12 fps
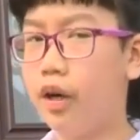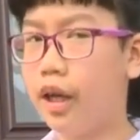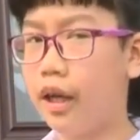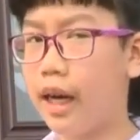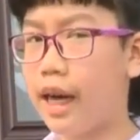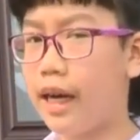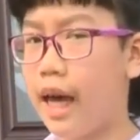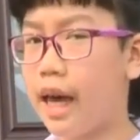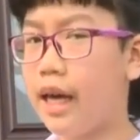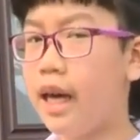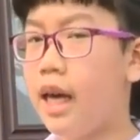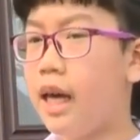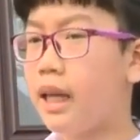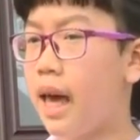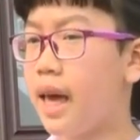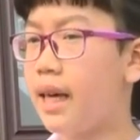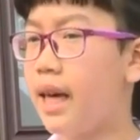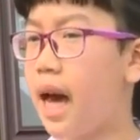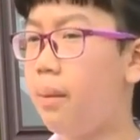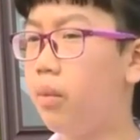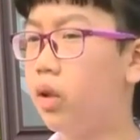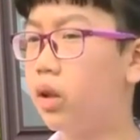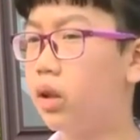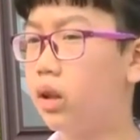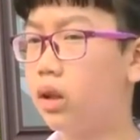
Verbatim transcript: Đồng Hới ngày nay ngày càng một